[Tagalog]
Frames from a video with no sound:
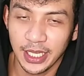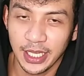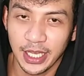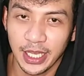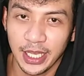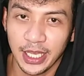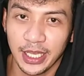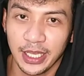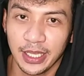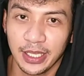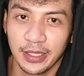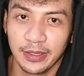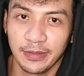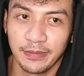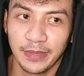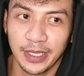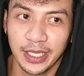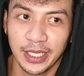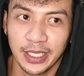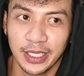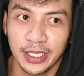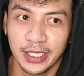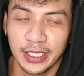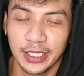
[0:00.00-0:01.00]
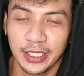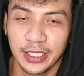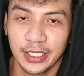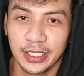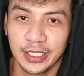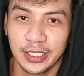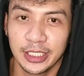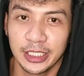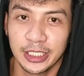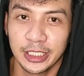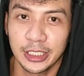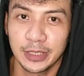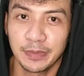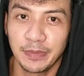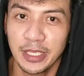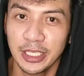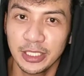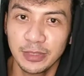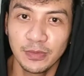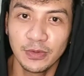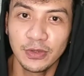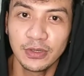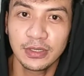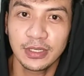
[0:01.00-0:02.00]
and may
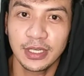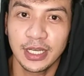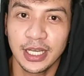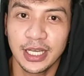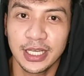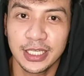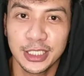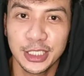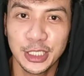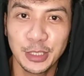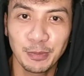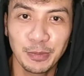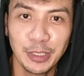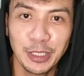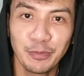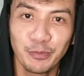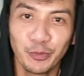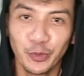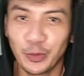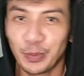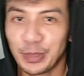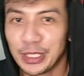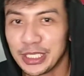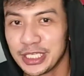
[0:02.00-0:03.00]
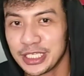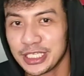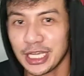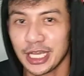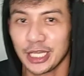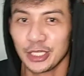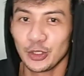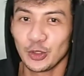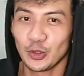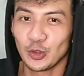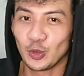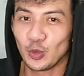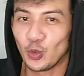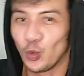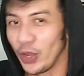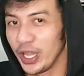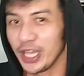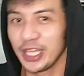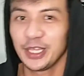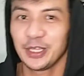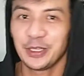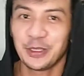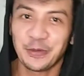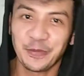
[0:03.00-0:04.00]
Facebook uh, simpleng provinciano
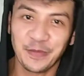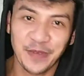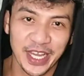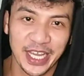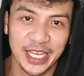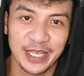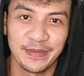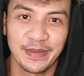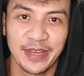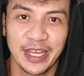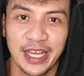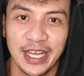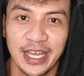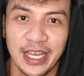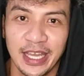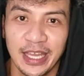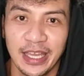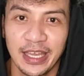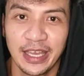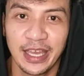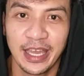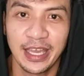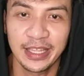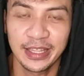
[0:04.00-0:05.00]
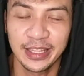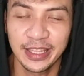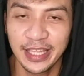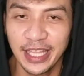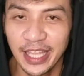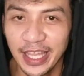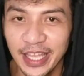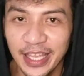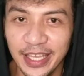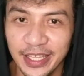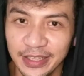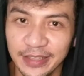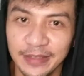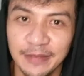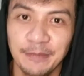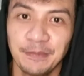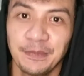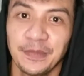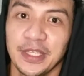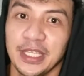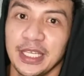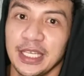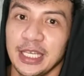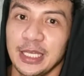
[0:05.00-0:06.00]
25 uh, and then
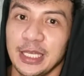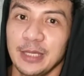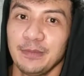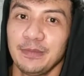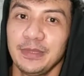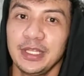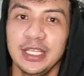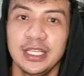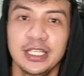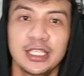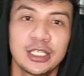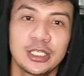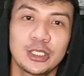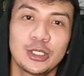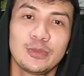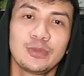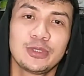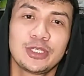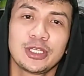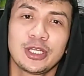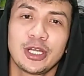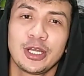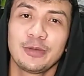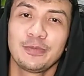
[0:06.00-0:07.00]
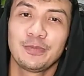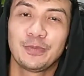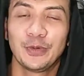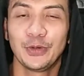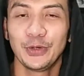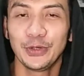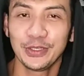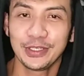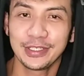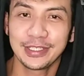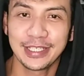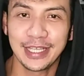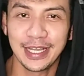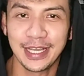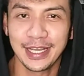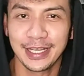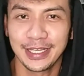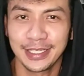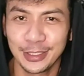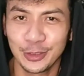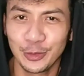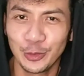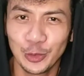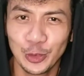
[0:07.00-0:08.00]
please subscribe po sa
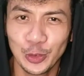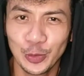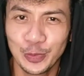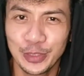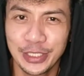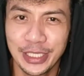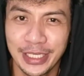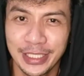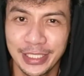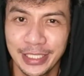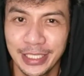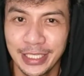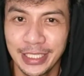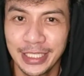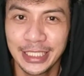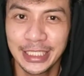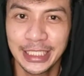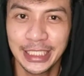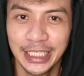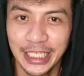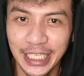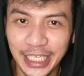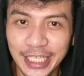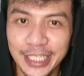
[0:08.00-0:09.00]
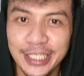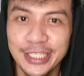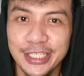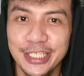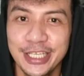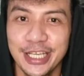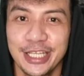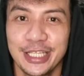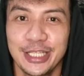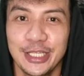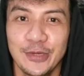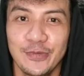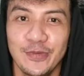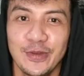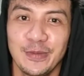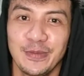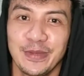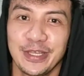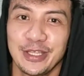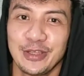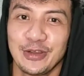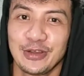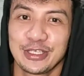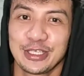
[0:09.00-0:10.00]
aking YouTube channel King John Lemon
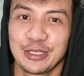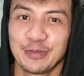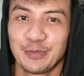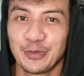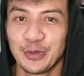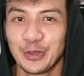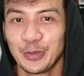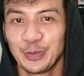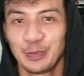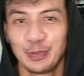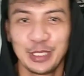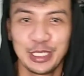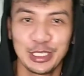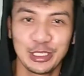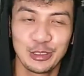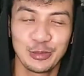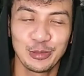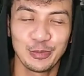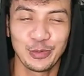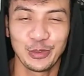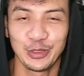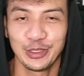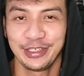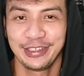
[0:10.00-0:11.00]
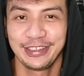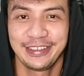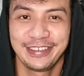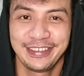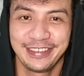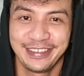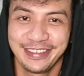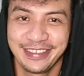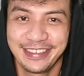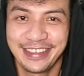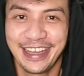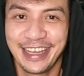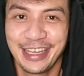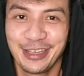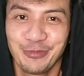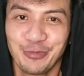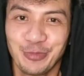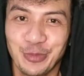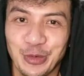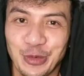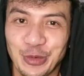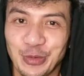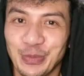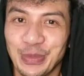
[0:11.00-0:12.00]
Mendoza po please po
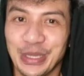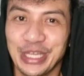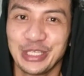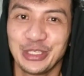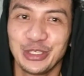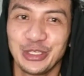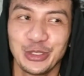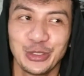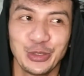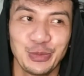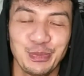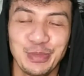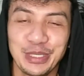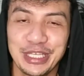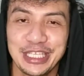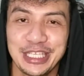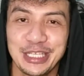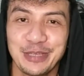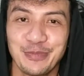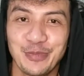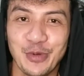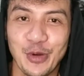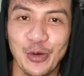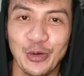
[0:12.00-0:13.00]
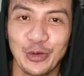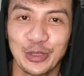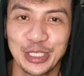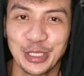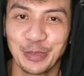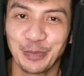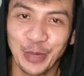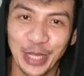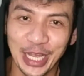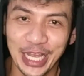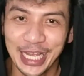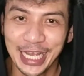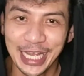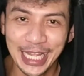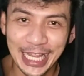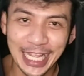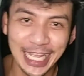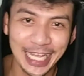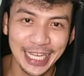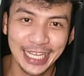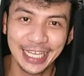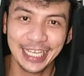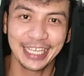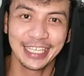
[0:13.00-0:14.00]
kahit po medyo busy po ako sa
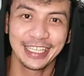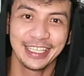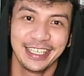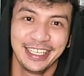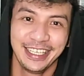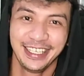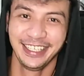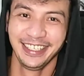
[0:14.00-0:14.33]
pangangalakal